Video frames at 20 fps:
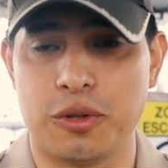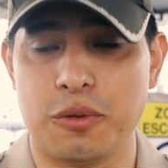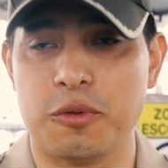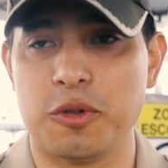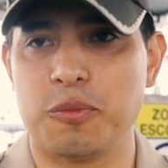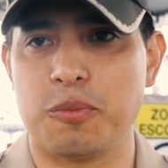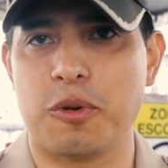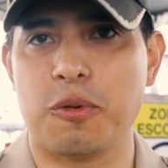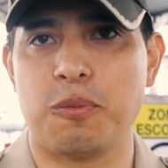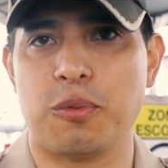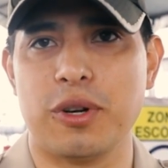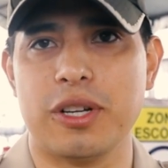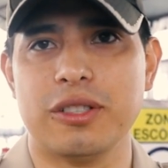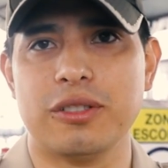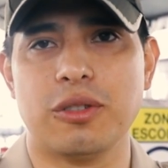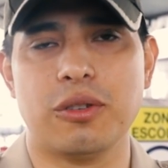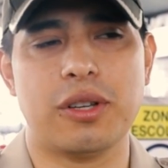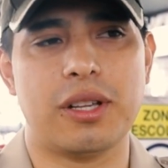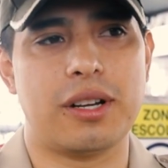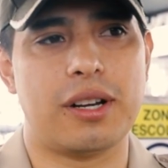hemos
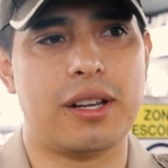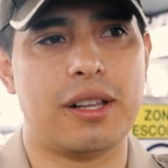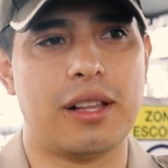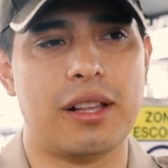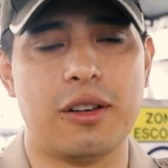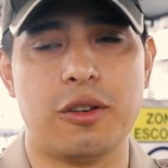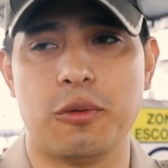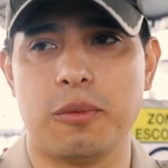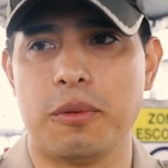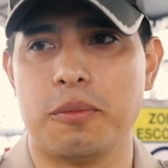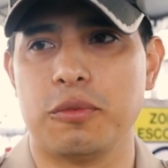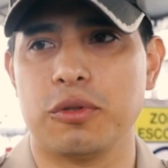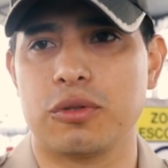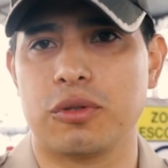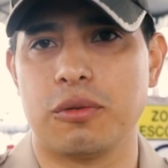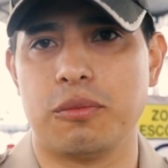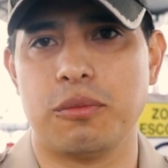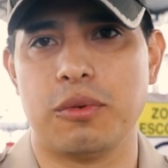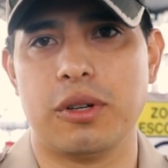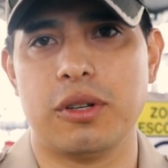propuesto y en realidad lo vemos
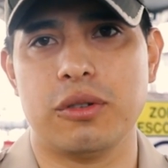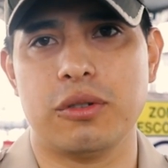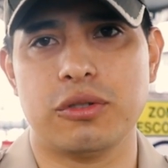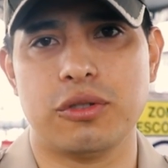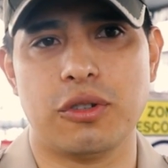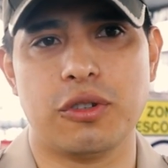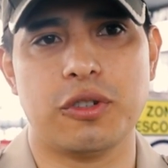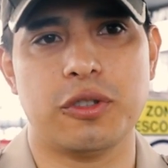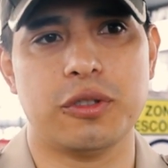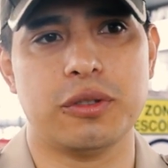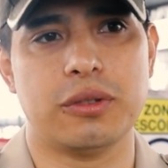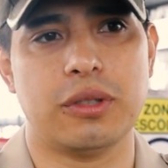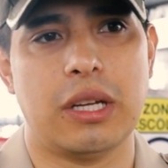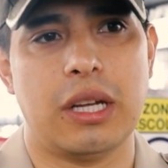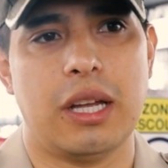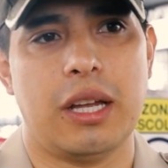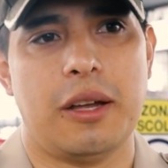con buenos ojos